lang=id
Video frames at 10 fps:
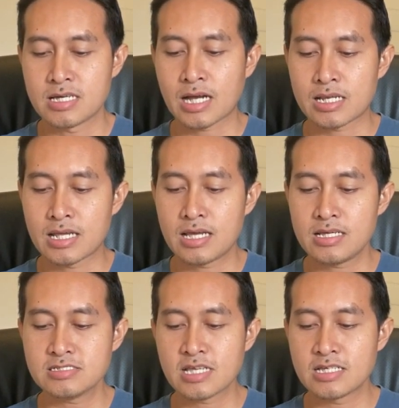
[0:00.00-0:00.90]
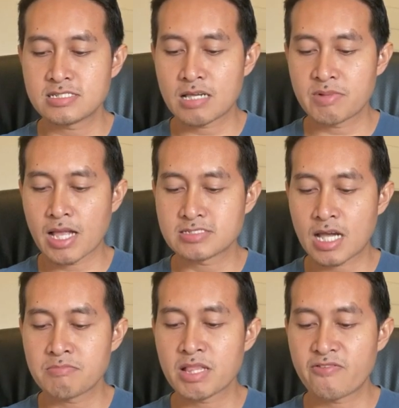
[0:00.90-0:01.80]
Karena saya sangat
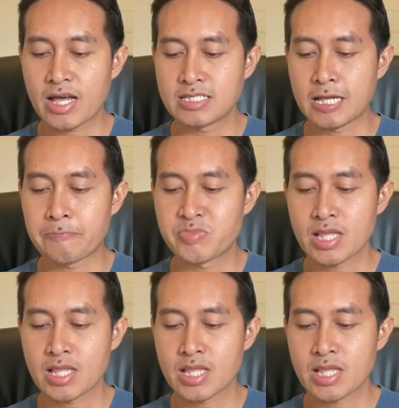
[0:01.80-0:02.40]
merasakan manfaatnya.